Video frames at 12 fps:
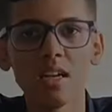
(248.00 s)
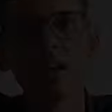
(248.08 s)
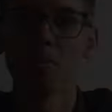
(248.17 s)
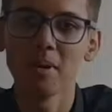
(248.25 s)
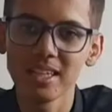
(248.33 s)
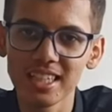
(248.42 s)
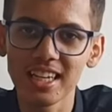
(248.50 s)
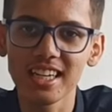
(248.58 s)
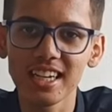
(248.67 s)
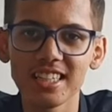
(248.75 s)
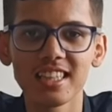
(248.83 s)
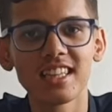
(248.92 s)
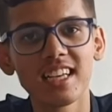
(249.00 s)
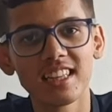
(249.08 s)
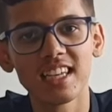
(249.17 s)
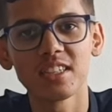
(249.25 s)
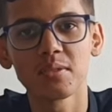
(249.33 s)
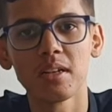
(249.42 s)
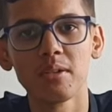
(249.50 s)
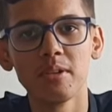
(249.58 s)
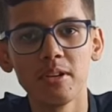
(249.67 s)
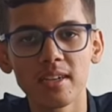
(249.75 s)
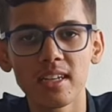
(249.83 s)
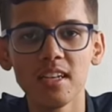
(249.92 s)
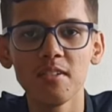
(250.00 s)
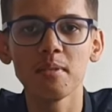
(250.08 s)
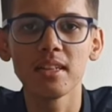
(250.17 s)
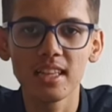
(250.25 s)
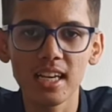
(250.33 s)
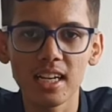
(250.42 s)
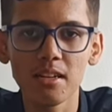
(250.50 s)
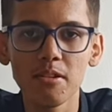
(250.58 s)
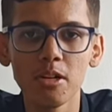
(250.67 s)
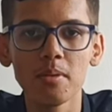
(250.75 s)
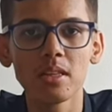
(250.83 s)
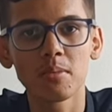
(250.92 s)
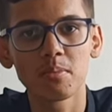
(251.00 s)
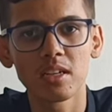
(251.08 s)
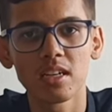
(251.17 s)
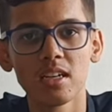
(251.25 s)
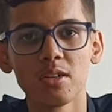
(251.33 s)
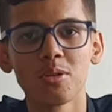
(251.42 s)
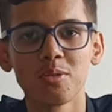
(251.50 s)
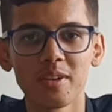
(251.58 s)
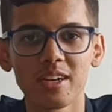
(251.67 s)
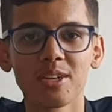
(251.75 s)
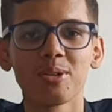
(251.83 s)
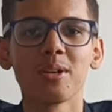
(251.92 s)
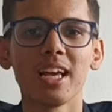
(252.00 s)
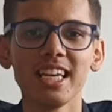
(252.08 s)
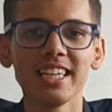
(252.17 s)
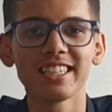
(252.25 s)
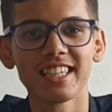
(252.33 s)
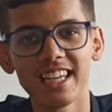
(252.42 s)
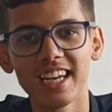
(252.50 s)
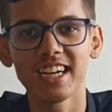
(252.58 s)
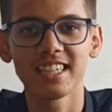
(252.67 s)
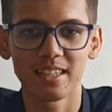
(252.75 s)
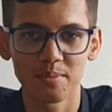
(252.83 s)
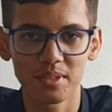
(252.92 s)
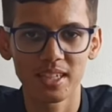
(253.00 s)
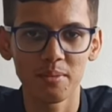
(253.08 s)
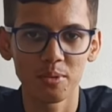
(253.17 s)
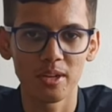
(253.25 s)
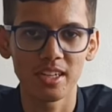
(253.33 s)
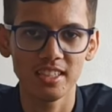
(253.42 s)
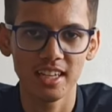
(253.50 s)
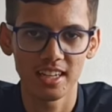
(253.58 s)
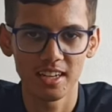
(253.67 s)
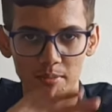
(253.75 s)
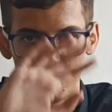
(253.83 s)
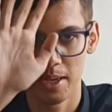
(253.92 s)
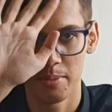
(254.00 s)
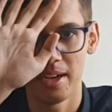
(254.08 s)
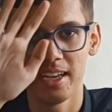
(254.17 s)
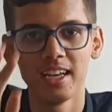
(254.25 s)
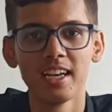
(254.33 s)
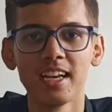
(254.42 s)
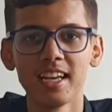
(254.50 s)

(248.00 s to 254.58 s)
हैं तो बस यार गाइज इतना ही था इस वाली वीडियो के लिए मिलते हैं अगली वीडियो में तब तक के लिए डोंट फॉरगेट टू लाइक शेयर एंड सब्सक्राइब टू आवर चैनल बाय बाय